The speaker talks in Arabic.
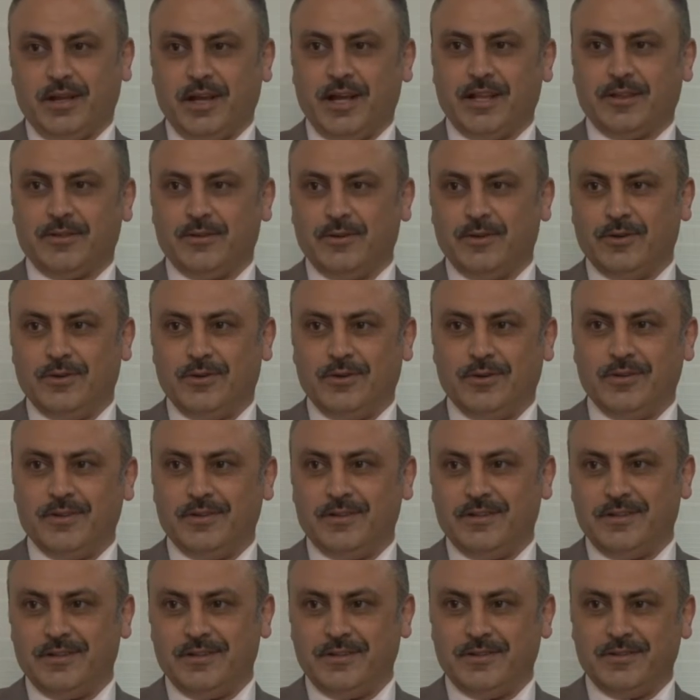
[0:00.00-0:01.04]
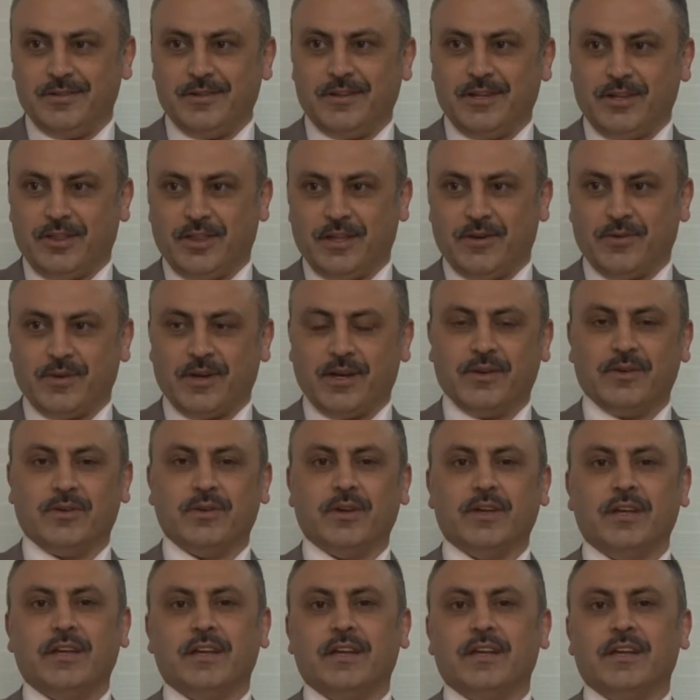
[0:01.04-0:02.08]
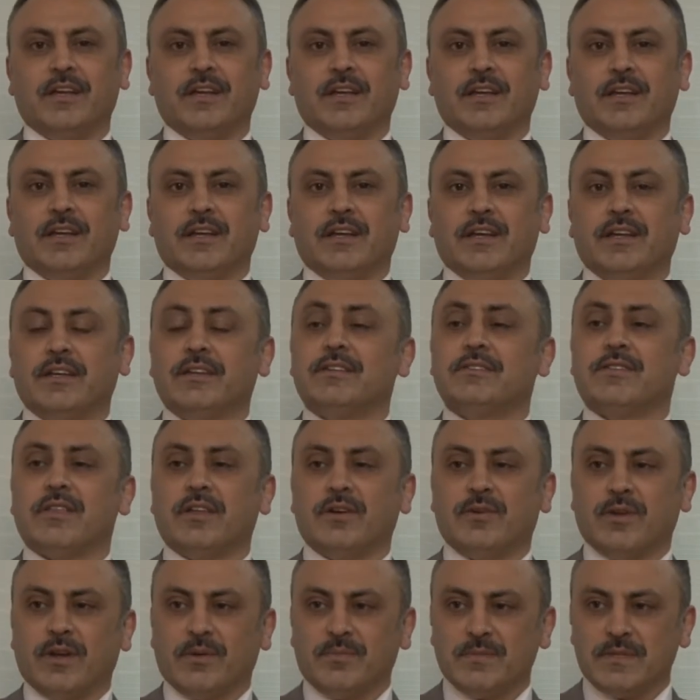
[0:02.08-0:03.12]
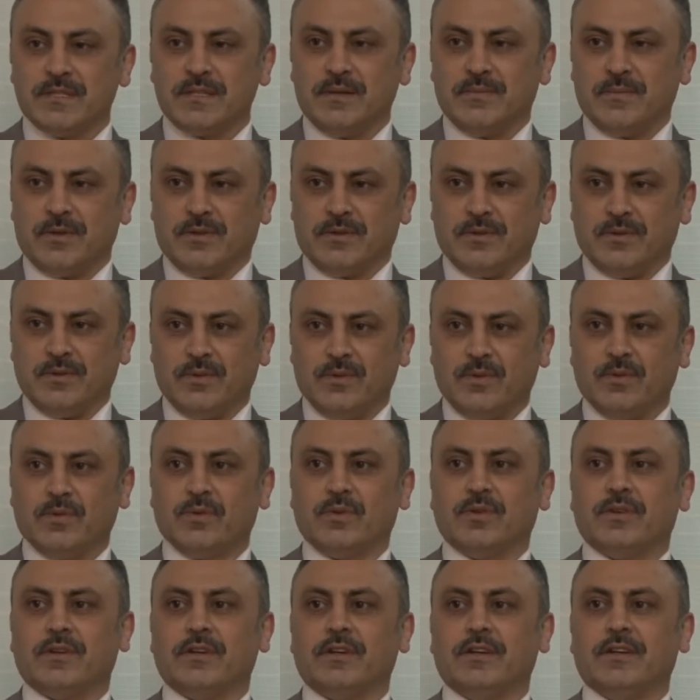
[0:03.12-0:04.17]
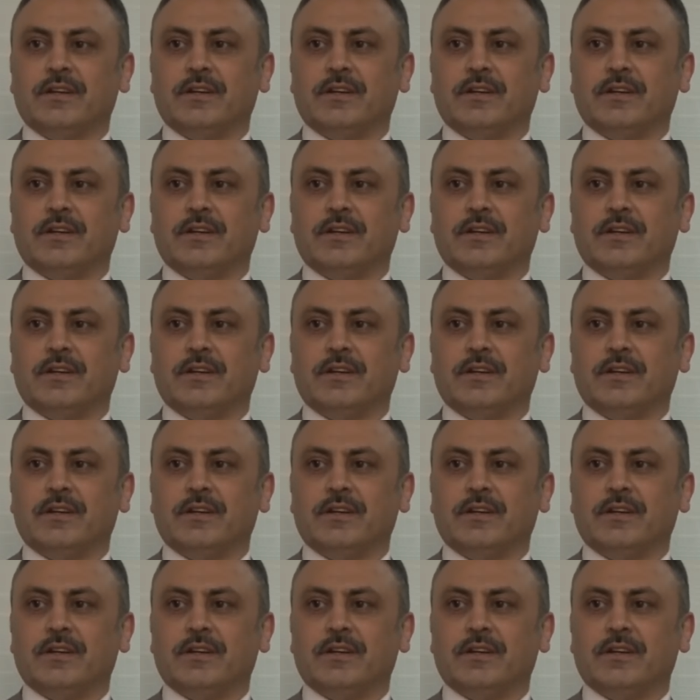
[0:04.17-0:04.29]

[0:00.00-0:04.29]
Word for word: قتلوا آه، يعني. يستورق مستمر وق